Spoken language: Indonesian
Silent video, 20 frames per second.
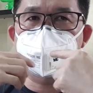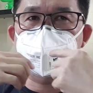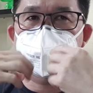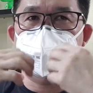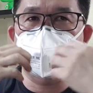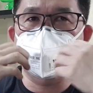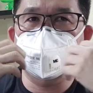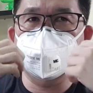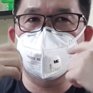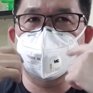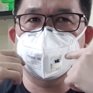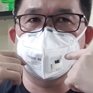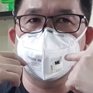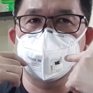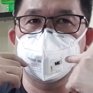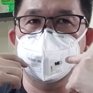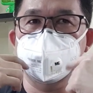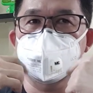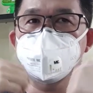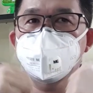kita dalam
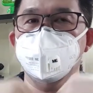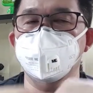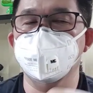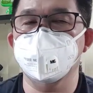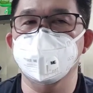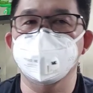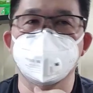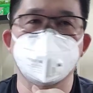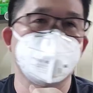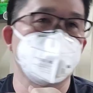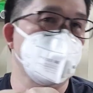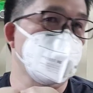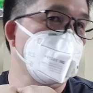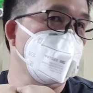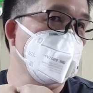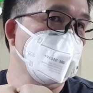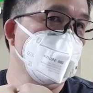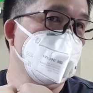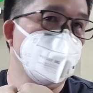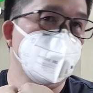sini ya.
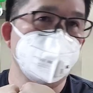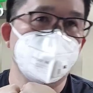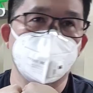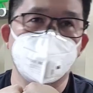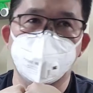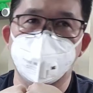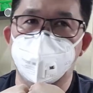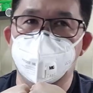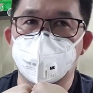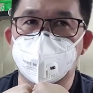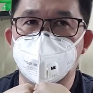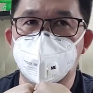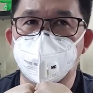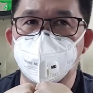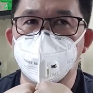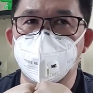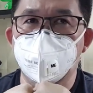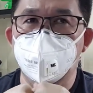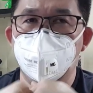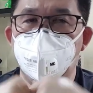Oke, okay?
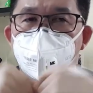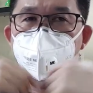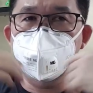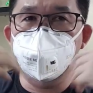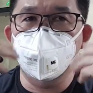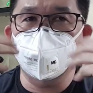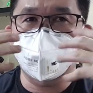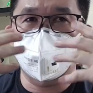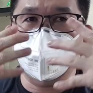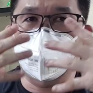walaupun saya